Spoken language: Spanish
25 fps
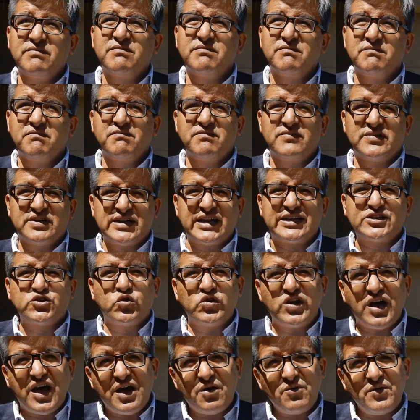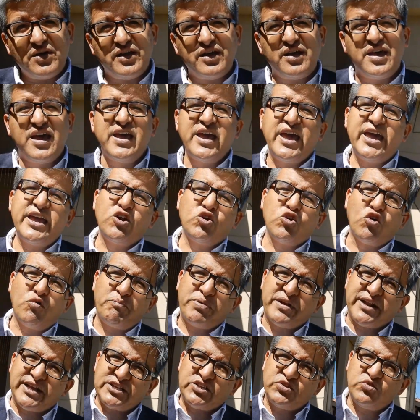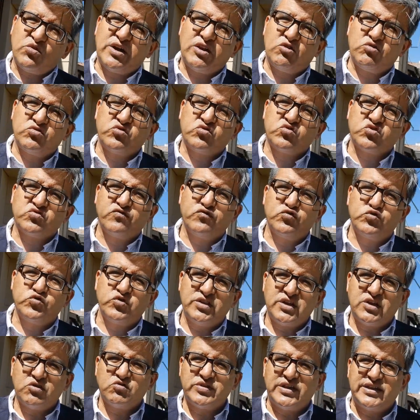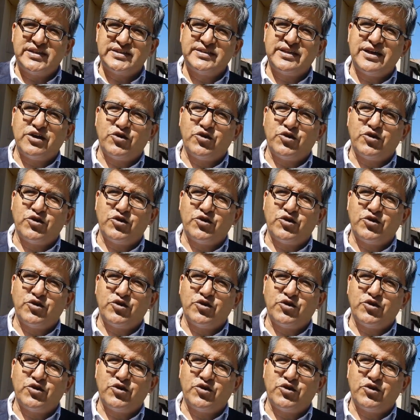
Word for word: razonable, razonable en comparación a los otros funcionarios del